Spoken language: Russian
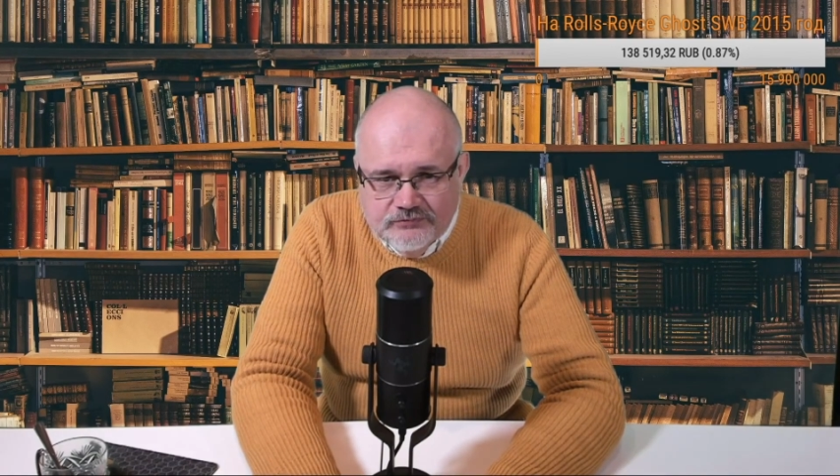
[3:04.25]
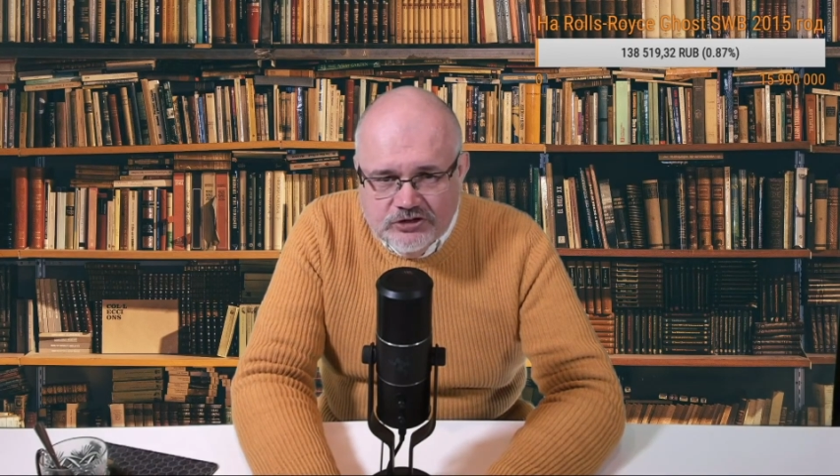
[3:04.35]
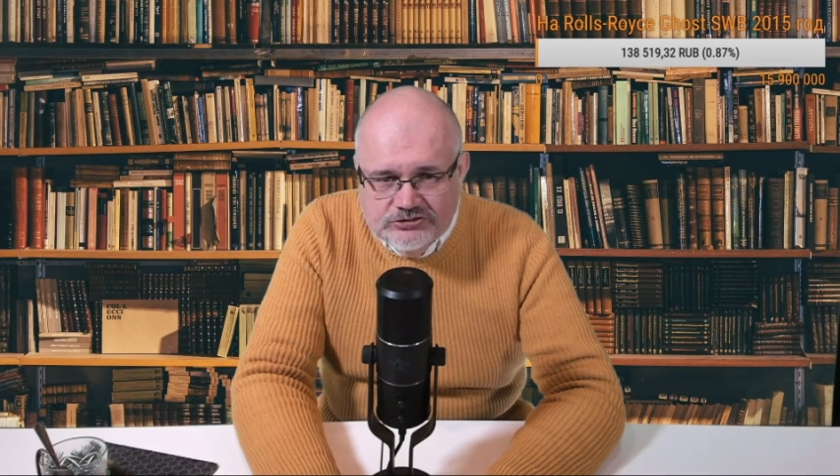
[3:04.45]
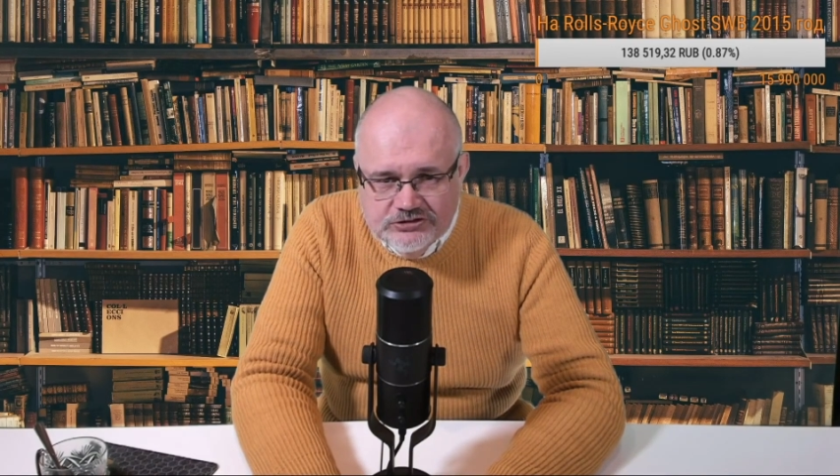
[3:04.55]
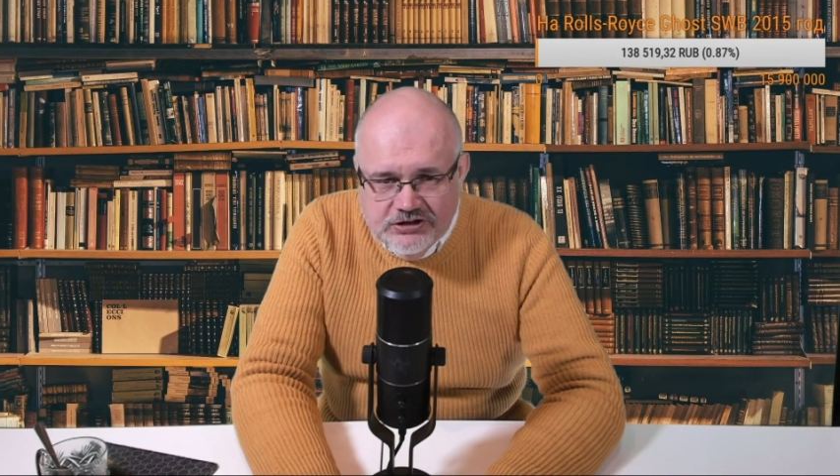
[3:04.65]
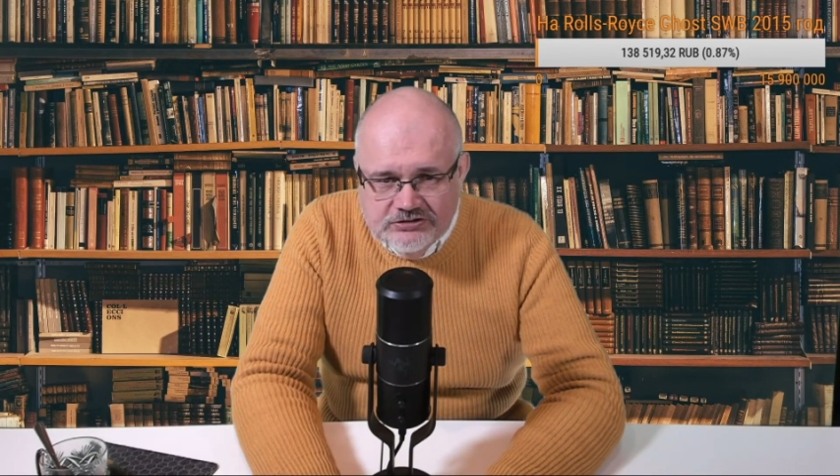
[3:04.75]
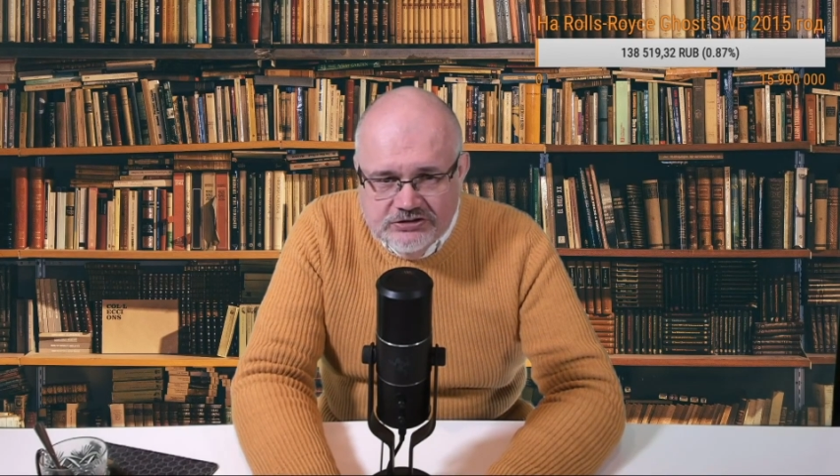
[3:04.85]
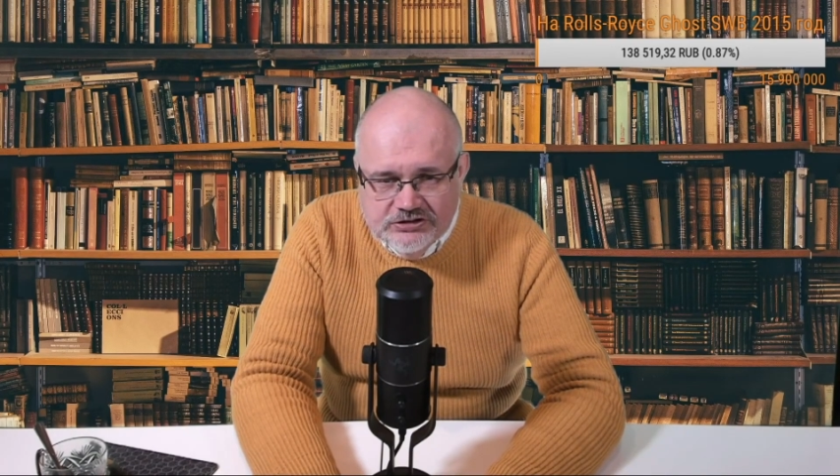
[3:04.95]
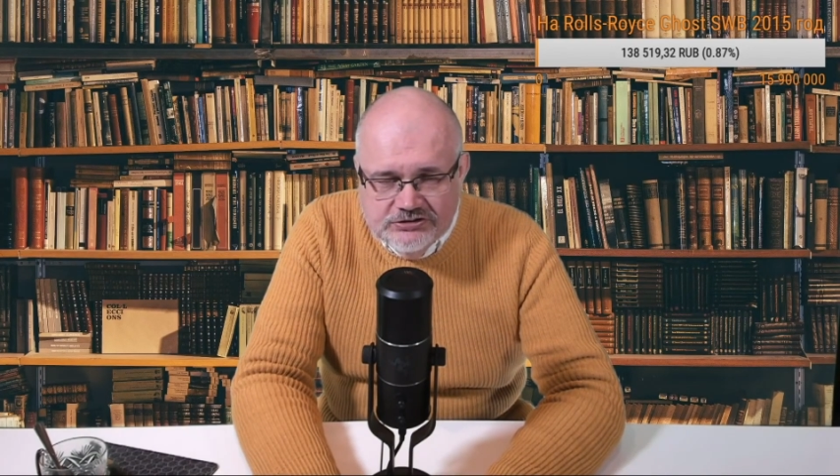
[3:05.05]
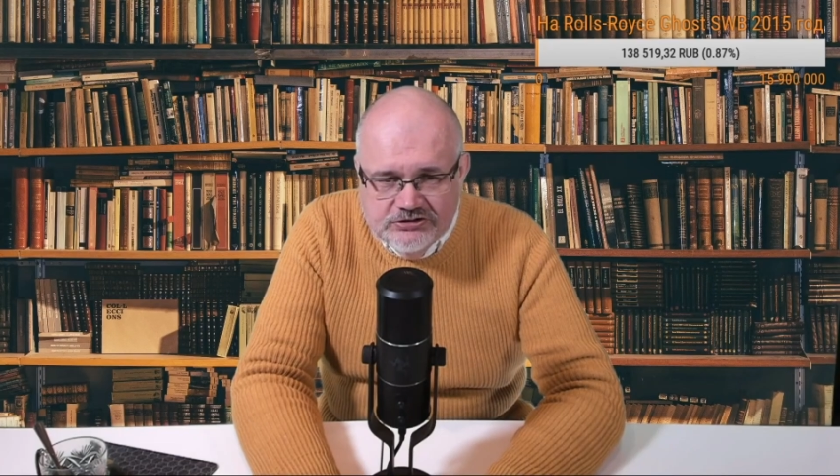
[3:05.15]
Сталина
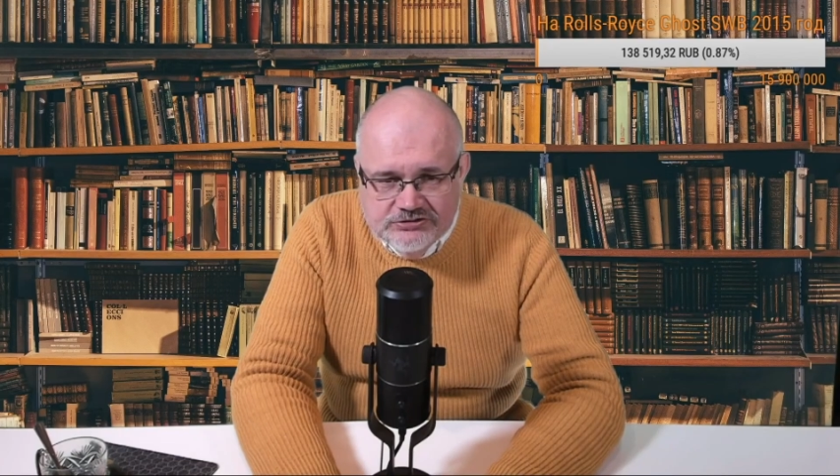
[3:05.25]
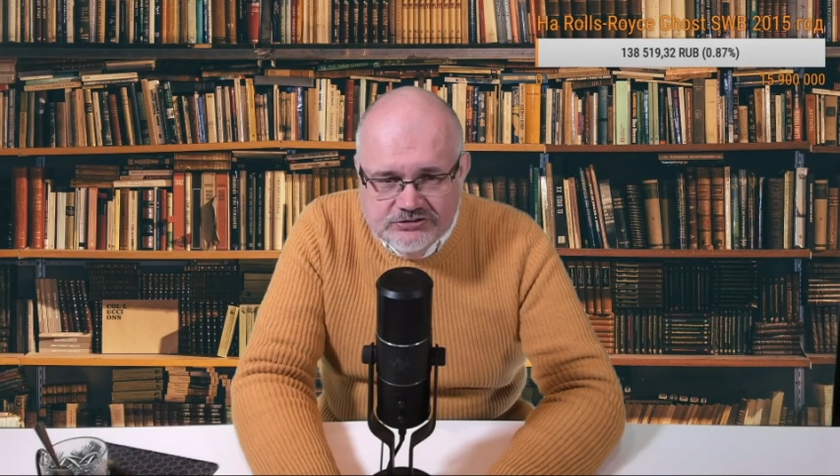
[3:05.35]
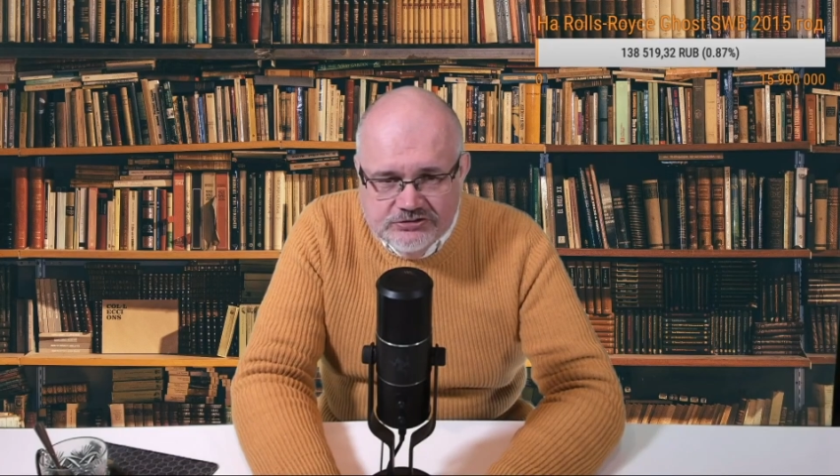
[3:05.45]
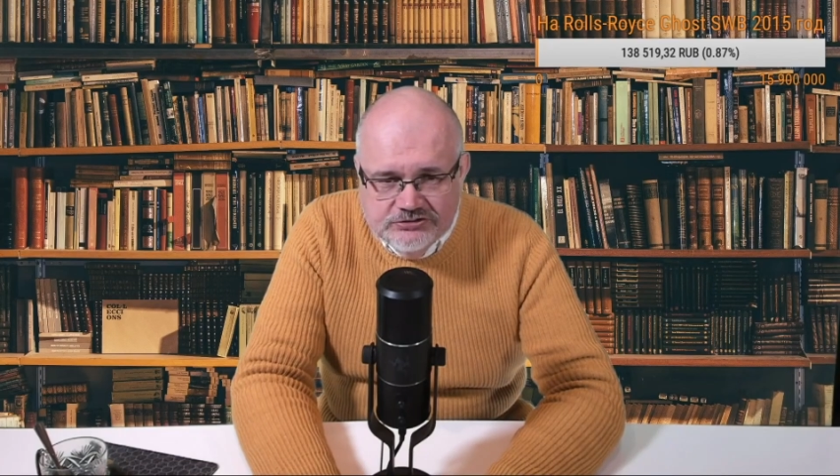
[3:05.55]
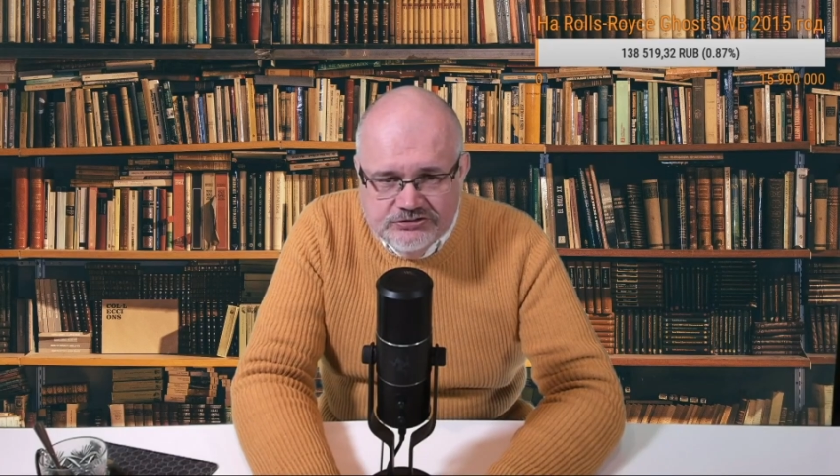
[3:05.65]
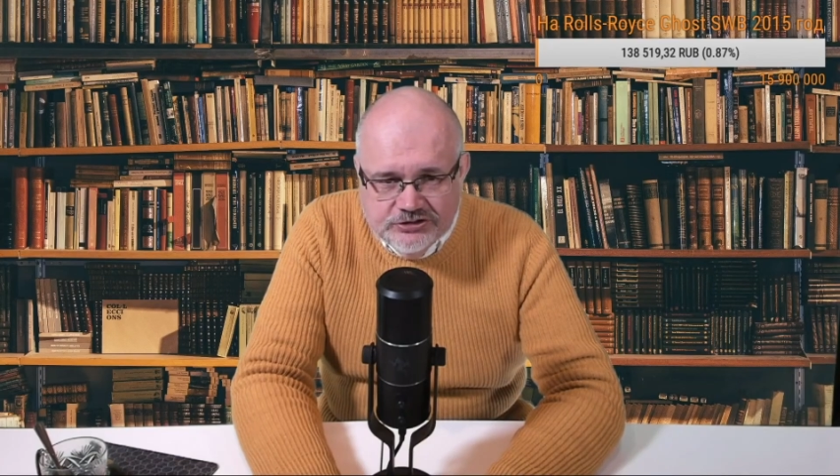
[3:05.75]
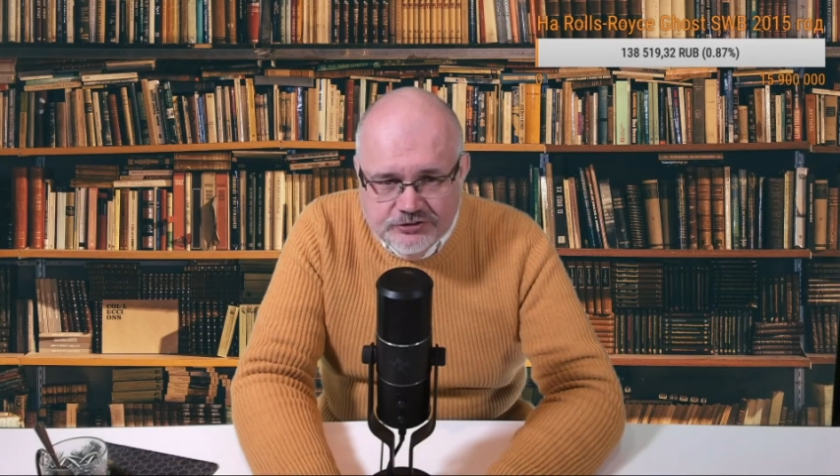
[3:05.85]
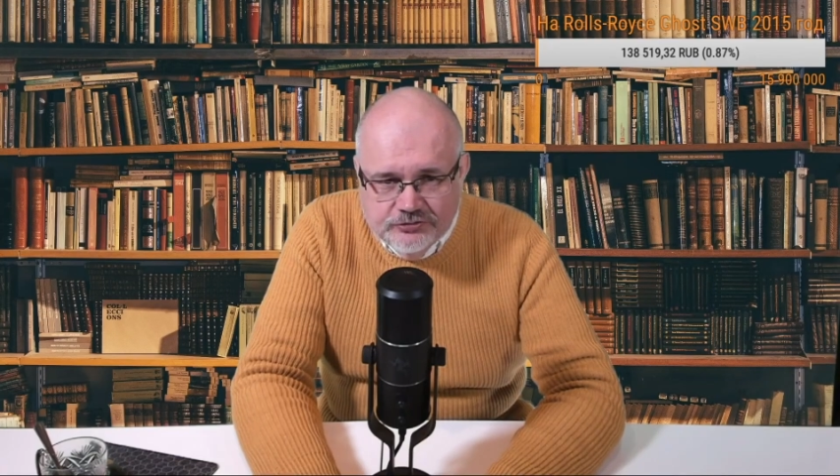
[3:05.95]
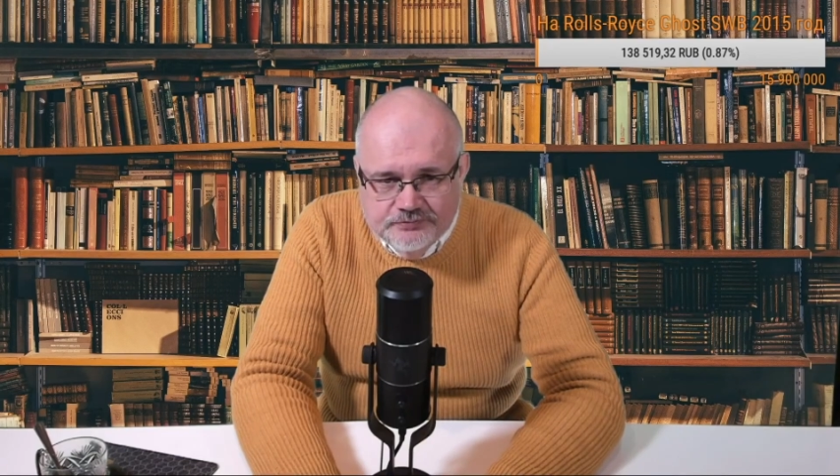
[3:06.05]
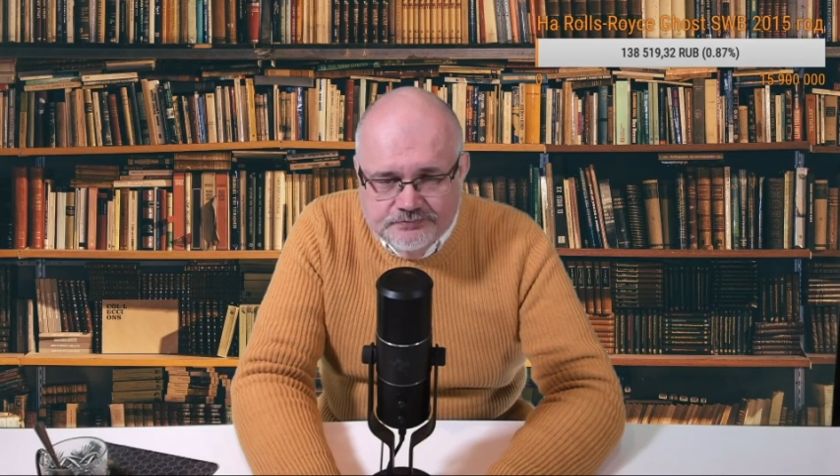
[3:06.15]
хотели сделать
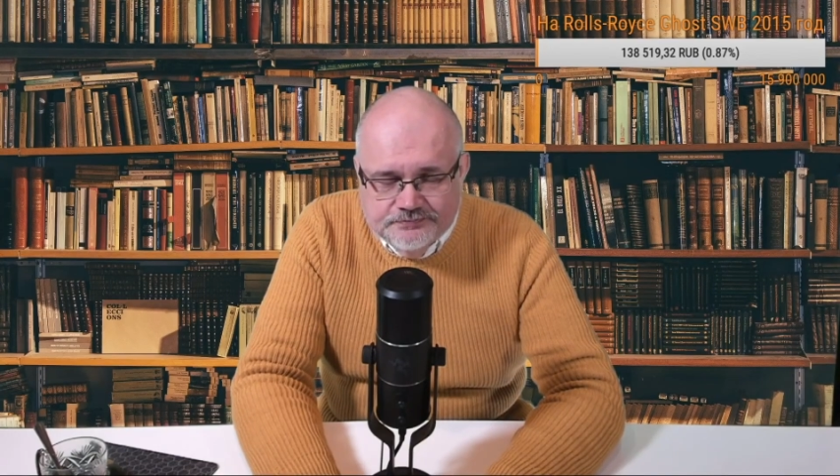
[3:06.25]
царем.